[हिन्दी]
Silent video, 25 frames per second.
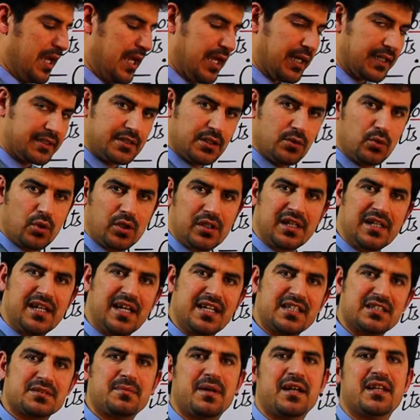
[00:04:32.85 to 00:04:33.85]
एक
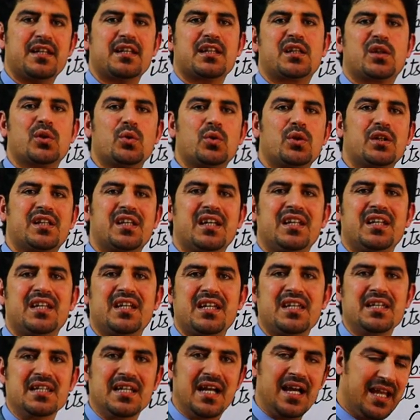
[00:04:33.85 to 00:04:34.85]
डिलोकलाइज मालिक्यूल के
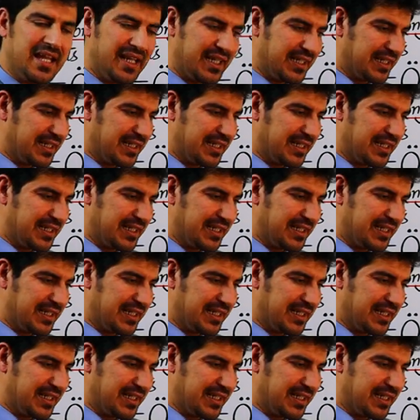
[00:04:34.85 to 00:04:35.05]
लिए या